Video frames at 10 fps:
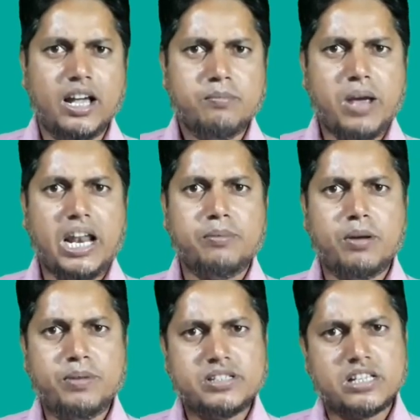पहले आपका
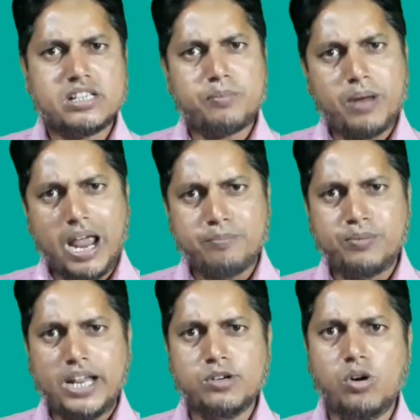वीसा सिर्फ
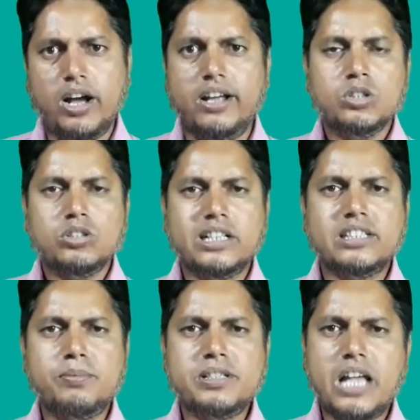अप्लाई हुआ है तो
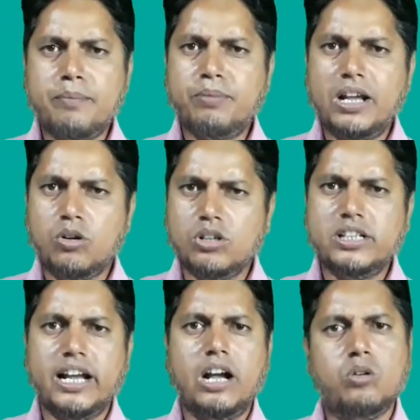जैसे वीसा अप्लाई हो
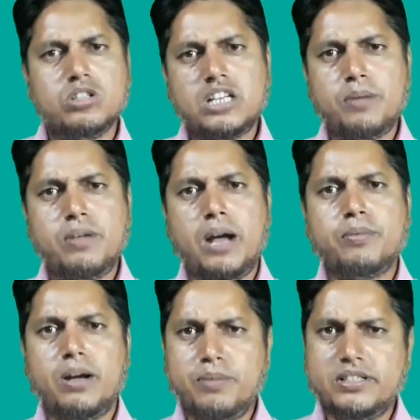जाएगा उस टाइम में
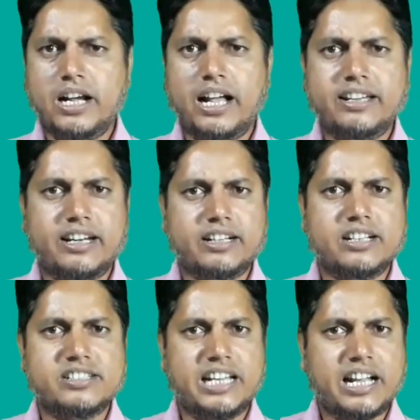आपका वीसा का
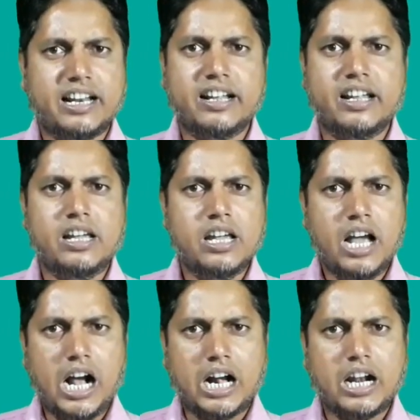स्टेटस चेक करेंगे
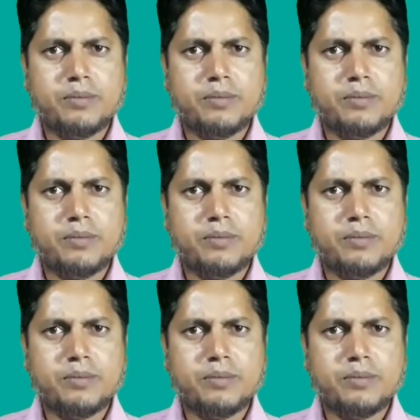अगर